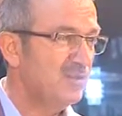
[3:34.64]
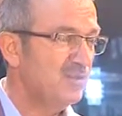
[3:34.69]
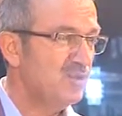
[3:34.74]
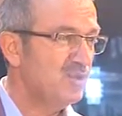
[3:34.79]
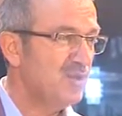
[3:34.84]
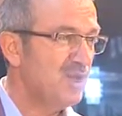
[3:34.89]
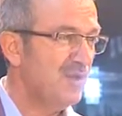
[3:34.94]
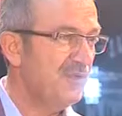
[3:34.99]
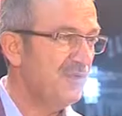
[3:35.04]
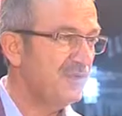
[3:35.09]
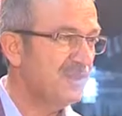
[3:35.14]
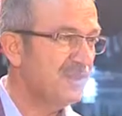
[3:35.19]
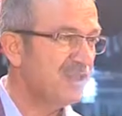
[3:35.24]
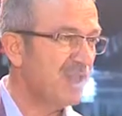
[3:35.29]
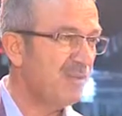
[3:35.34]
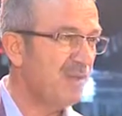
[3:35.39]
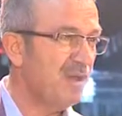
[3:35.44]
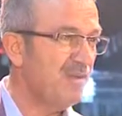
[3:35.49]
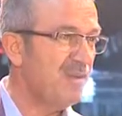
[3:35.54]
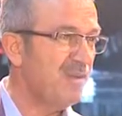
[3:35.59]
Mükafatı
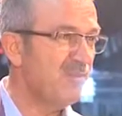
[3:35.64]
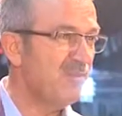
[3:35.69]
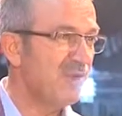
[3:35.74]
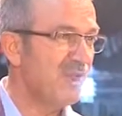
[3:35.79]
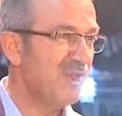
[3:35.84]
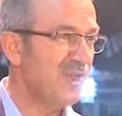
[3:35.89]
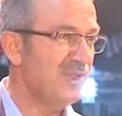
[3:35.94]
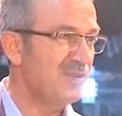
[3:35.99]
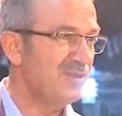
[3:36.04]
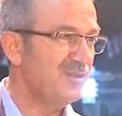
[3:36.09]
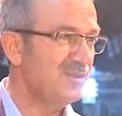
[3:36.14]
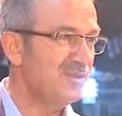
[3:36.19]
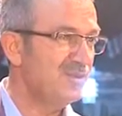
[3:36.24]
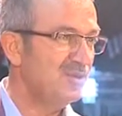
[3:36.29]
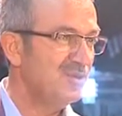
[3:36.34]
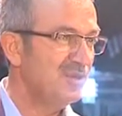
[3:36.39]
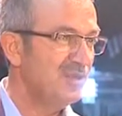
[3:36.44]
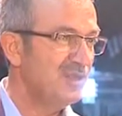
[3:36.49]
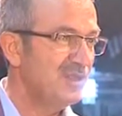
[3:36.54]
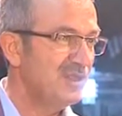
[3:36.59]
tamamen bana ait
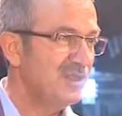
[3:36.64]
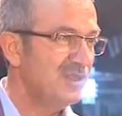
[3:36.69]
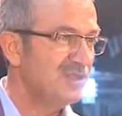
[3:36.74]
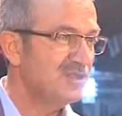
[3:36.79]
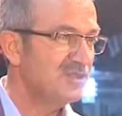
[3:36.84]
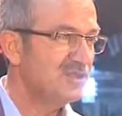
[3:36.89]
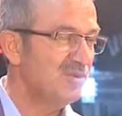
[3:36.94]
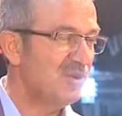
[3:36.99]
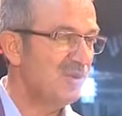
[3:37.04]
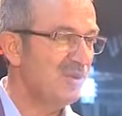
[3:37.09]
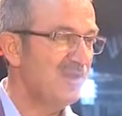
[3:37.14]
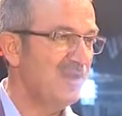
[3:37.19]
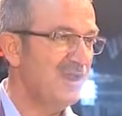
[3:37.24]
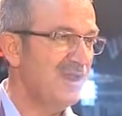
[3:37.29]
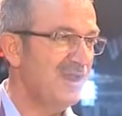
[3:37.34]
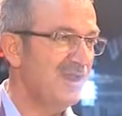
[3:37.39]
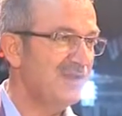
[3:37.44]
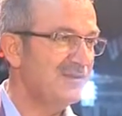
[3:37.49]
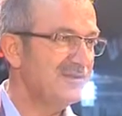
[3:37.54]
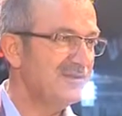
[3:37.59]
diyor. Sevabı
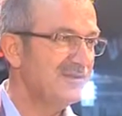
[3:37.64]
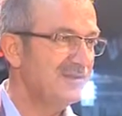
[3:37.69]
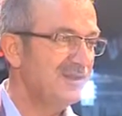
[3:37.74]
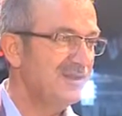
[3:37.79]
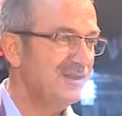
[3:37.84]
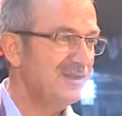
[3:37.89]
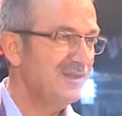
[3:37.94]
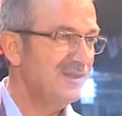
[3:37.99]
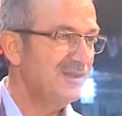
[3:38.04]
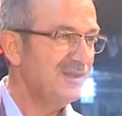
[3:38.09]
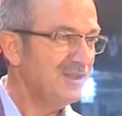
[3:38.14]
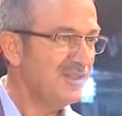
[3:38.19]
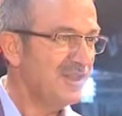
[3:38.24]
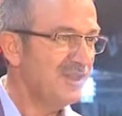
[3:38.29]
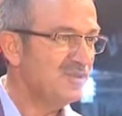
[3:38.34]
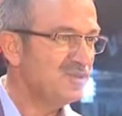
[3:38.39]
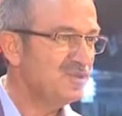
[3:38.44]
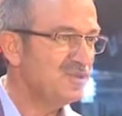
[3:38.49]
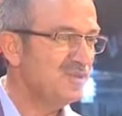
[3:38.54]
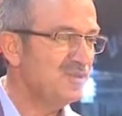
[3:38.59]
bana ait.
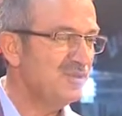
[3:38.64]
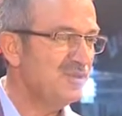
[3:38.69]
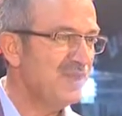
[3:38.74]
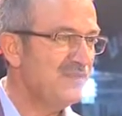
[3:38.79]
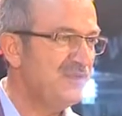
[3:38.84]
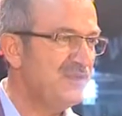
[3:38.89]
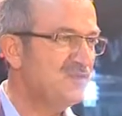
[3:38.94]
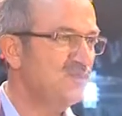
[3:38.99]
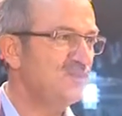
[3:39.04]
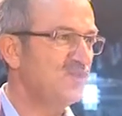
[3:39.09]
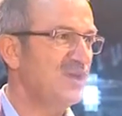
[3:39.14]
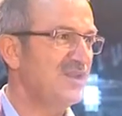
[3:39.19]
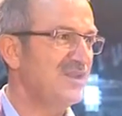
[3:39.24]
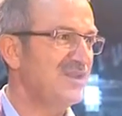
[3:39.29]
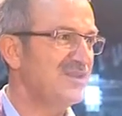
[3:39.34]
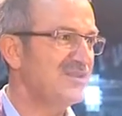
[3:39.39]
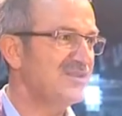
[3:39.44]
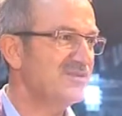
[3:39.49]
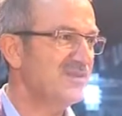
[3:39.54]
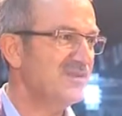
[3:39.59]
Neden? Çünkü nefis
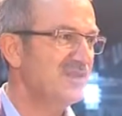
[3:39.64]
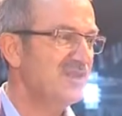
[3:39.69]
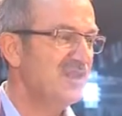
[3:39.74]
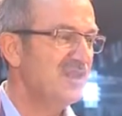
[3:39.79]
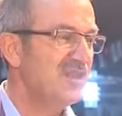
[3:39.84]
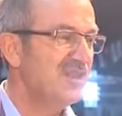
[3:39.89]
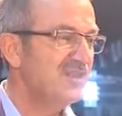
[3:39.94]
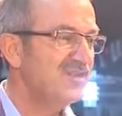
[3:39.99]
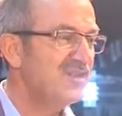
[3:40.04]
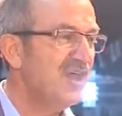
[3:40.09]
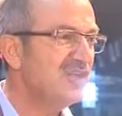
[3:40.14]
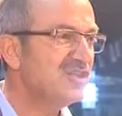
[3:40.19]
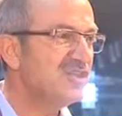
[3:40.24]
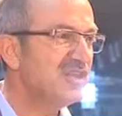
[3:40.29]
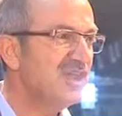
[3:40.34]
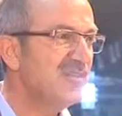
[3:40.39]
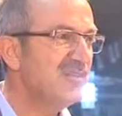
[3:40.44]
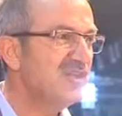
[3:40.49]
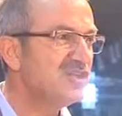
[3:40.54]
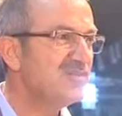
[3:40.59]
mücadelesi var. Sadece
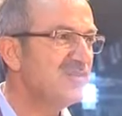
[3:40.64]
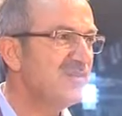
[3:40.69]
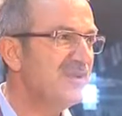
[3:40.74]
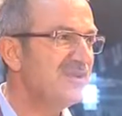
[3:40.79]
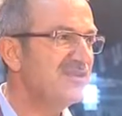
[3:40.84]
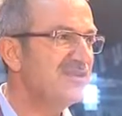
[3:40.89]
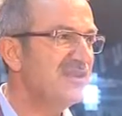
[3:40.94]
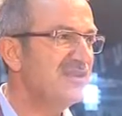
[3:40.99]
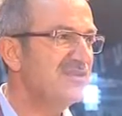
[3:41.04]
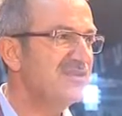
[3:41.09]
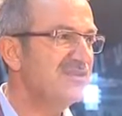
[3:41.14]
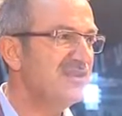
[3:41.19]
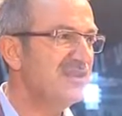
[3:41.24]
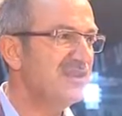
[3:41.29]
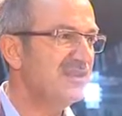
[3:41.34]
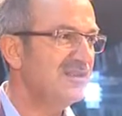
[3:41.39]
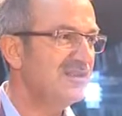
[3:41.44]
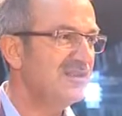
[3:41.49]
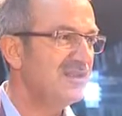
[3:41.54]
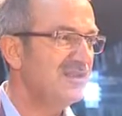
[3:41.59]
yeme içme meselesi
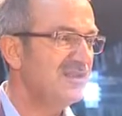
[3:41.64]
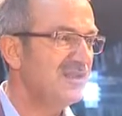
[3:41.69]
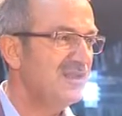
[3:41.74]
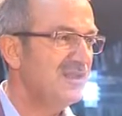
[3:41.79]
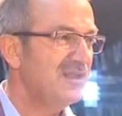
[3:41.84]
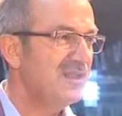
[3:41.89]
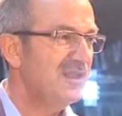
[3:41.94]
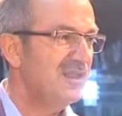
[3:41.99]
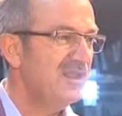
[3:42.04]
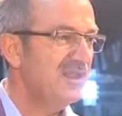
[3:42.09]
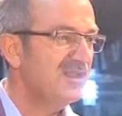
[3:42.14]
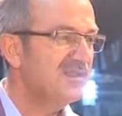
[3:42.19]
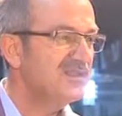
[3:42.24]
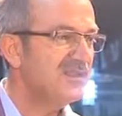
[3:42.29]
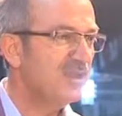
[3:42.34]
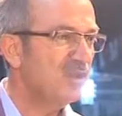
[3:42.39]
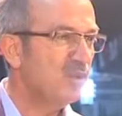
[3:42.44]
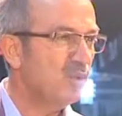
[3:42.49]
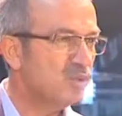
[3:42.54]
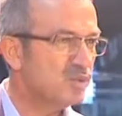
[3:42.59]
değil.
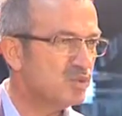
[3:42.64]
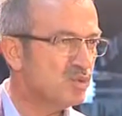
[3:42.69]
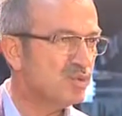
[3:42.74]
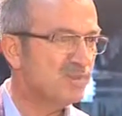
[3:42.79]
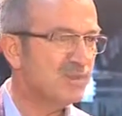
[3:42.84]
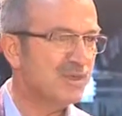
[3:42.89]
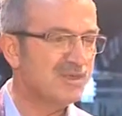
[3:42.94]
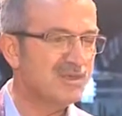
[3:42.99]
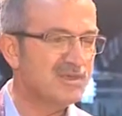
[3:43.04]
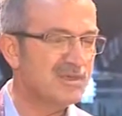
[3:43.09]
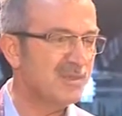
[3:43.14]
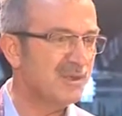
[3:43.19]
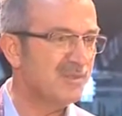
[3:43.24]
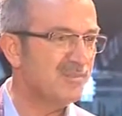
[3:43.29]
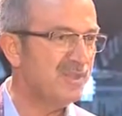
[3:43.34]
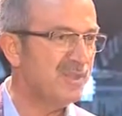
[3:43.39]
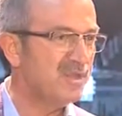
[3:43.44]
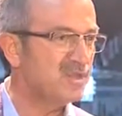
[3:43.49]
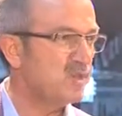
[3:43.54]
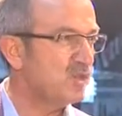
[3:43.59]
İnsan oruç tutmadığı
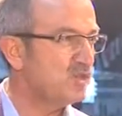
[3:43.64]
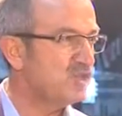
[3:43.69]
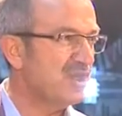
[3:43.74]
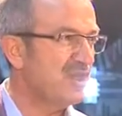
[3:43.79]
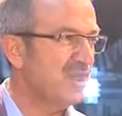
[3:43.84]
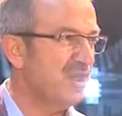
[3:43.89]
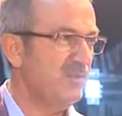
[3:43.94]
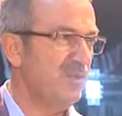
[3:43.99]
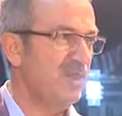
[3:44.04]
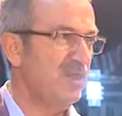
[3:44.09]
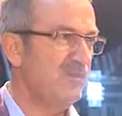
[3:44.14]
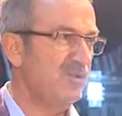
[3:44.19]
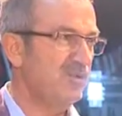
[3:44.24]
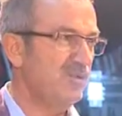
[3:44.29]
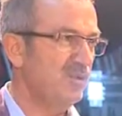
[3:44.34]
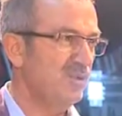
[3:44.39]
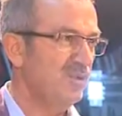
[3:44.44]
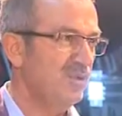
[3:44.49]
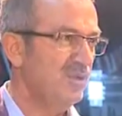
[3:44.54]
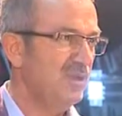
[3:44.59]
zaman bile çok şey
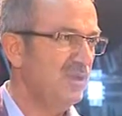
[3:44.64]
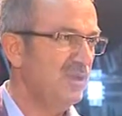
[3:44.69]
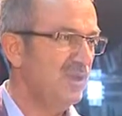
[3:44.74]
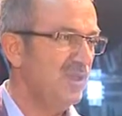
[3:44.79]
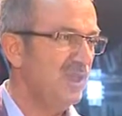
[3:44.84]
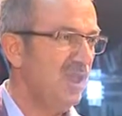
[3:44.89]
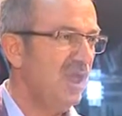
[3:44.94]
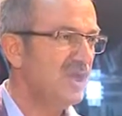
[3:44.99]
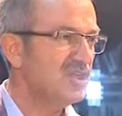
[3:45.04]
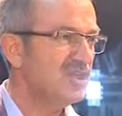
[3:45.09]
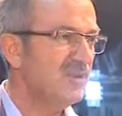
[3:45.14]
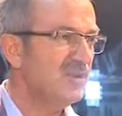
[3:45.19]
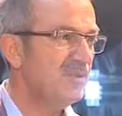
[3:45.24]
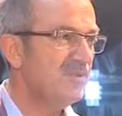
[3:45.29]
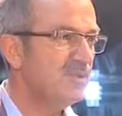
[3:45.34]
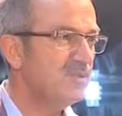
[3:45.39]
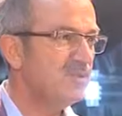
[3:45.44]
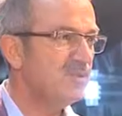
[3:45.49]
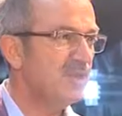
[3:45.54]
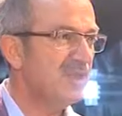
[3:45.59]
yemeyebiliyor.
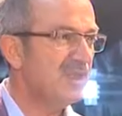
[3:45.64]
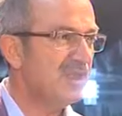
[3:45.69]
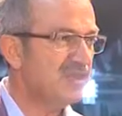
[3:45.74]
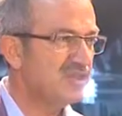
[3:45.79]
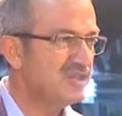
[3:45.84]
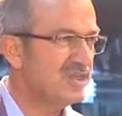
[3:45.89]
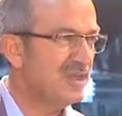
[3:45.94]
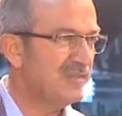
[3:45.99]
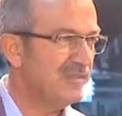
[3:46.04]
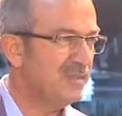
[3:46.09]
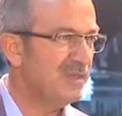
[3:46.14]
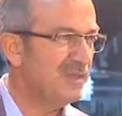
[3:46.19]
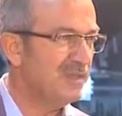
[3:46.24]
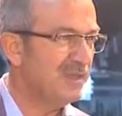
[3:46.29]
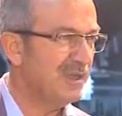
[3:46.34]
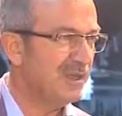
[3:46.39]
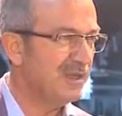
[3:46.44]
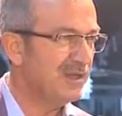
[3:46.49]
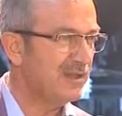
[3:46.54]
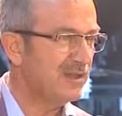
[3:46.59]
Akşama bir suya geçebiliyor
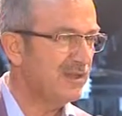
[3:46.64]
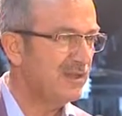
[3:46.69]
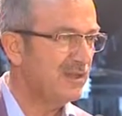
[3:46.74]
yani.